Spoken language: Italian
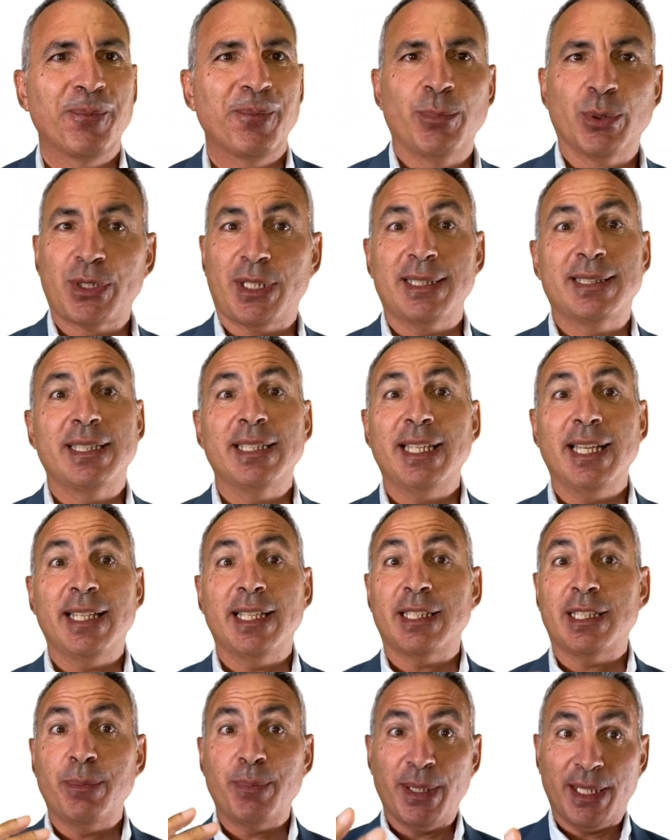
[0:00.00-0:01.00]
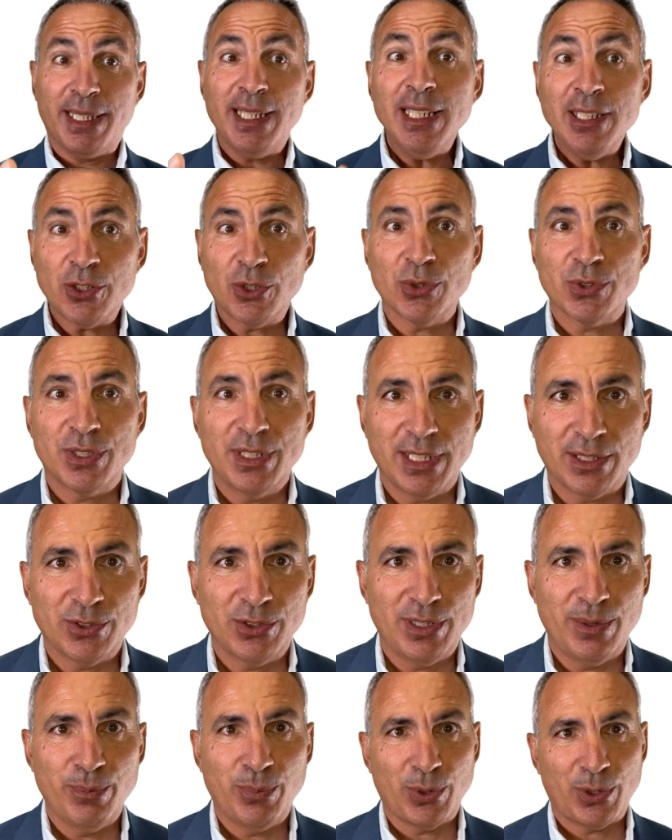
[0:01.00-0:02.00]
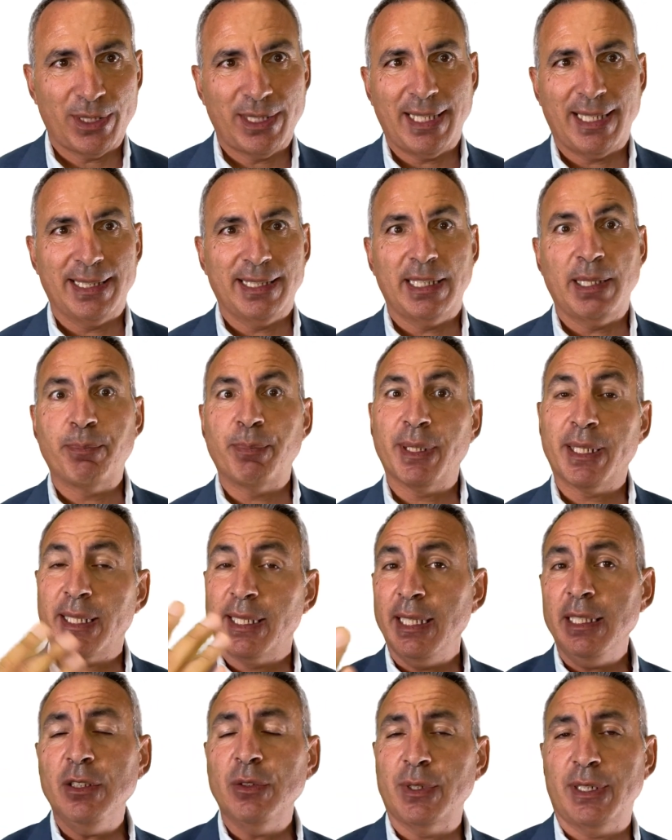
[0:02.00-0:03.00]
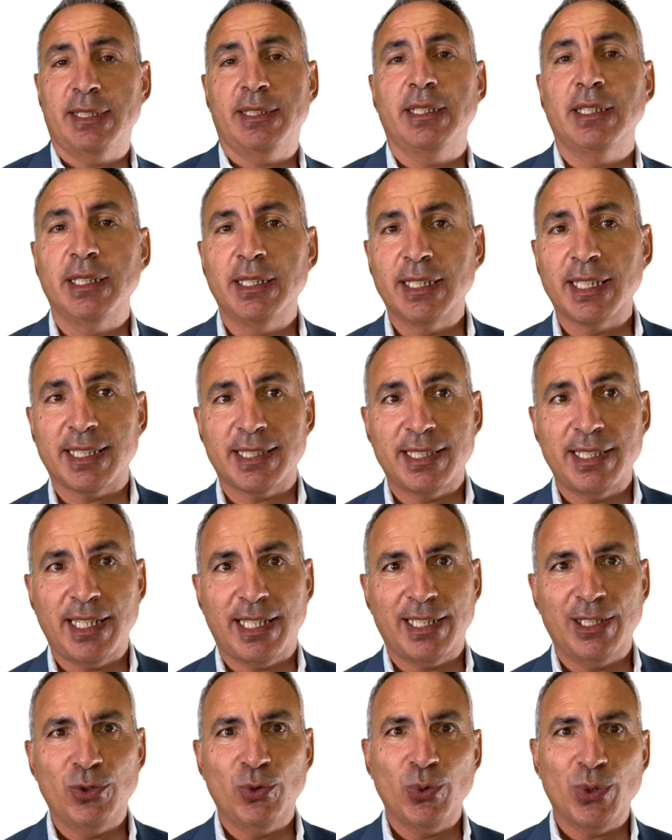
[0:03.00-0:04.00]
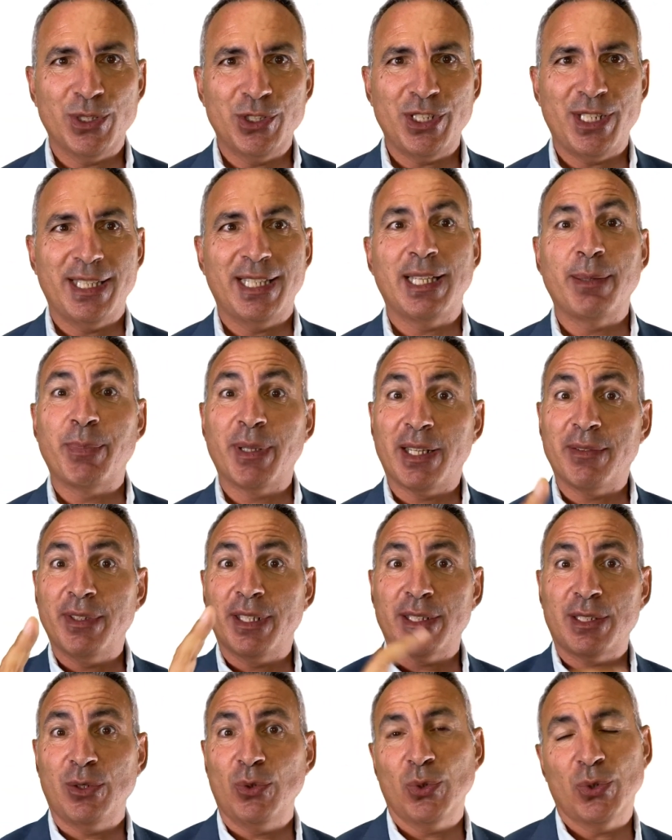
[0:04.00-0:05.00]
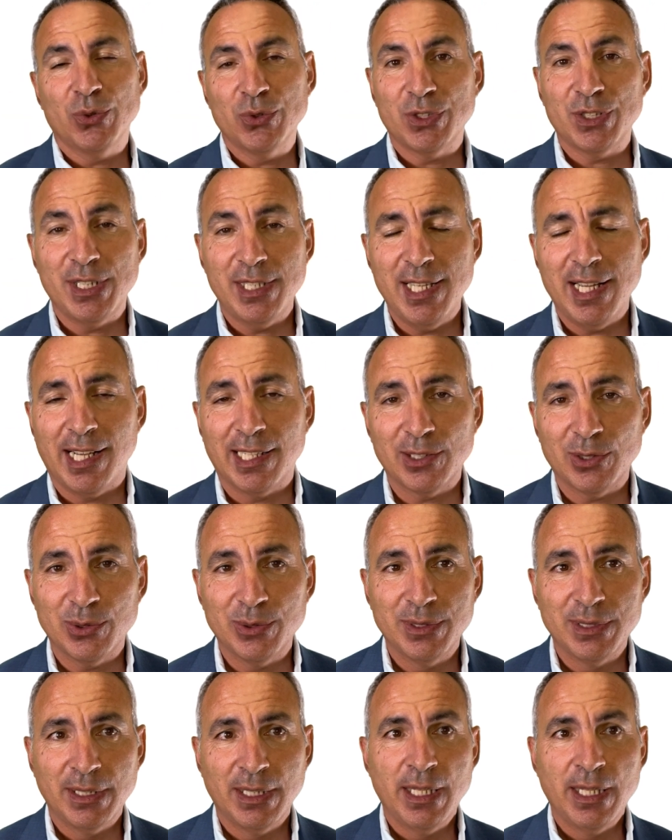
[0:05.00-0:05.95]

Potresti chiederti perché ciò sia così importante e perché dovresti ringraziare il tuo agente per avertelo consigliato.